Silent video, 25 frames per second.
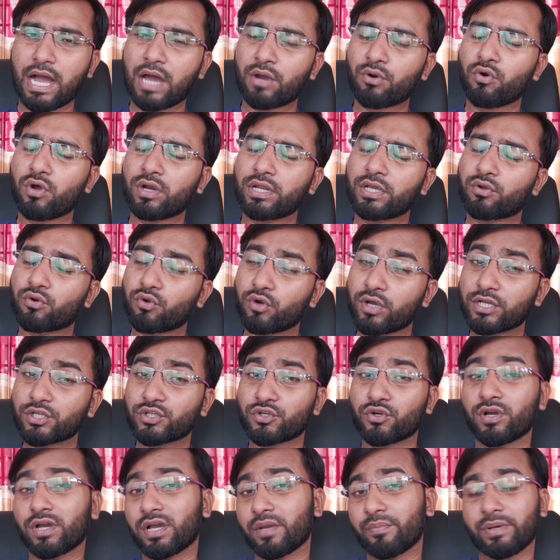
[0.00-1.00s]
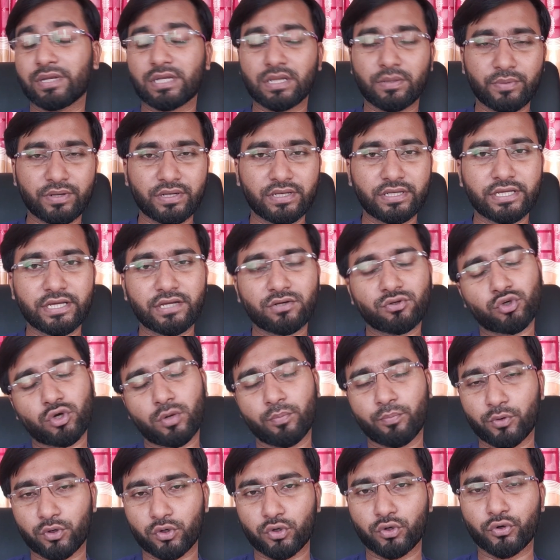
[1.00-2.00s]
আরও অনেক রোগের সঙ্গে ভিটামিন ডি এর
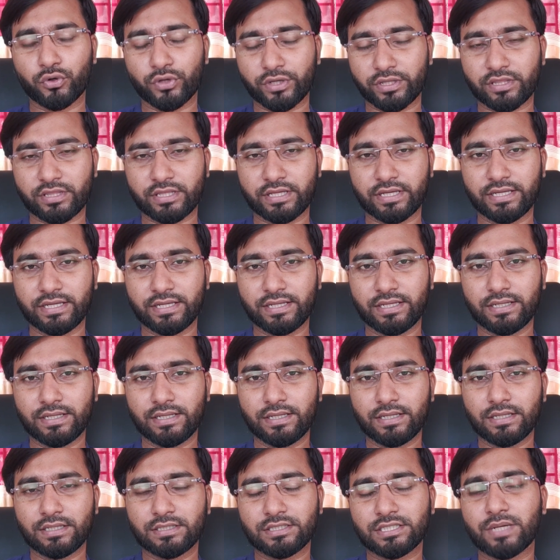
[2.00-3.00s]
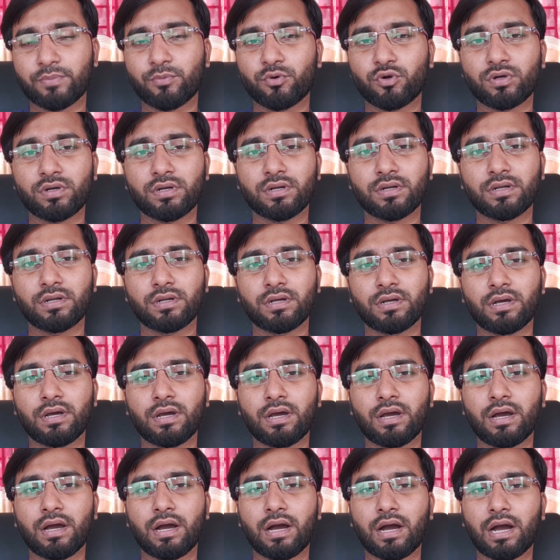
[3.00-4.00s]
সম্পর্ক রয়েছে যেমন
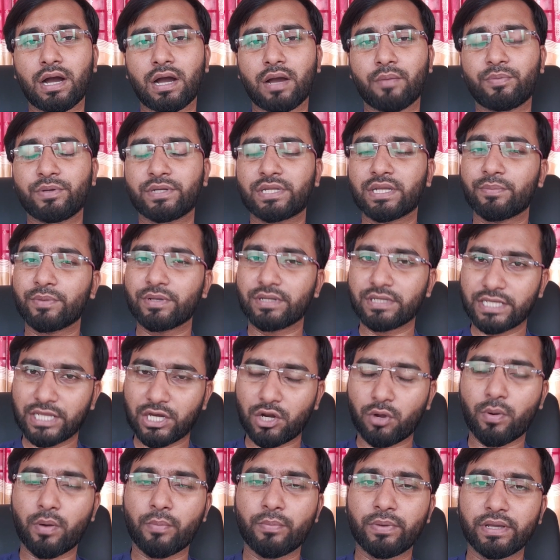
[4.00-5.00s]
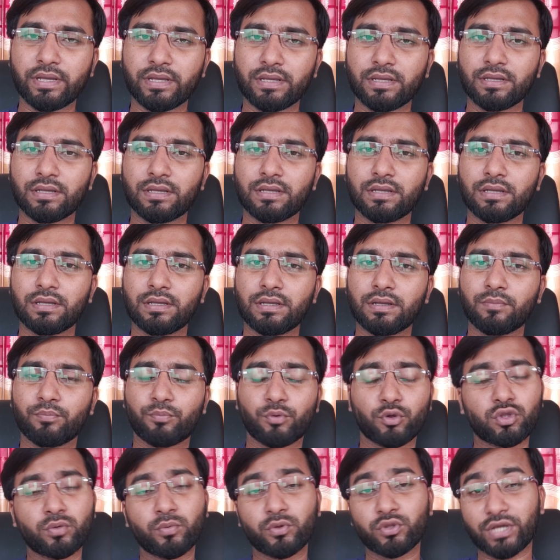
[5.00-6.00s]
ভিটামিন ডি এর অভাবে
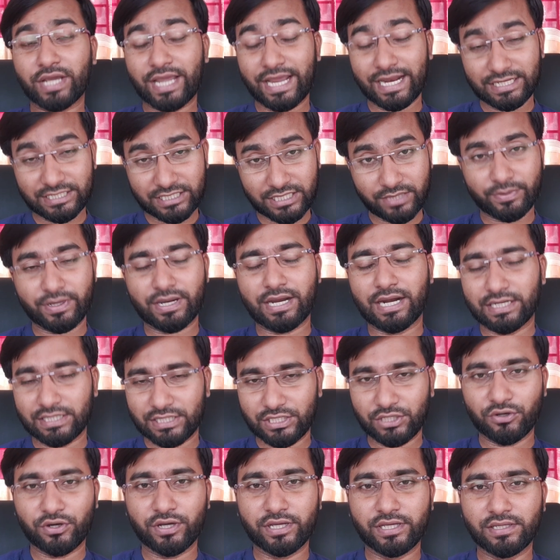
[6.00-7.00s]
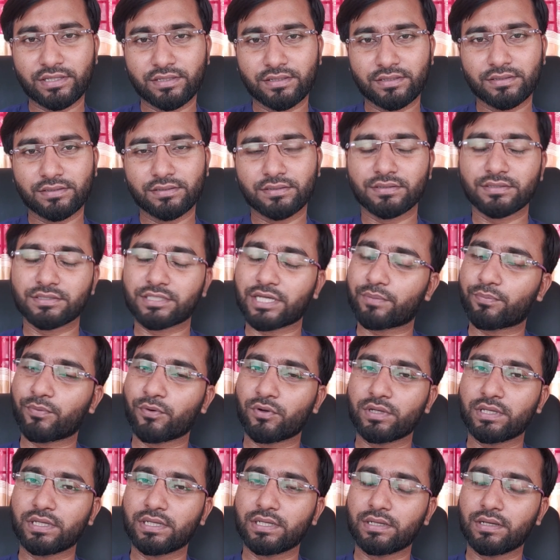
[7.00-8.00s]
প্রথমত ক্যালসিয়ামের ঘাটতি হয় যার
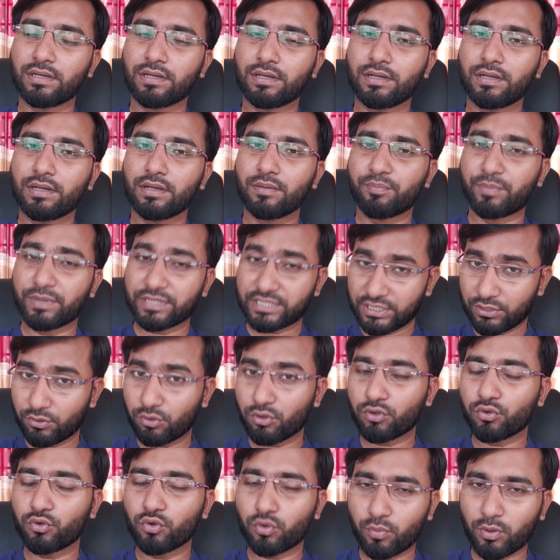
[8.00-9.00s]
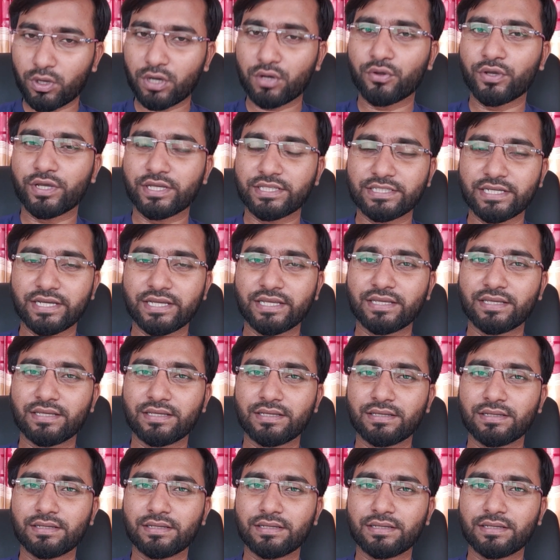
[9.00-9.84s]
ফলে পেশিগুলো দুর্বল হয়ে যায়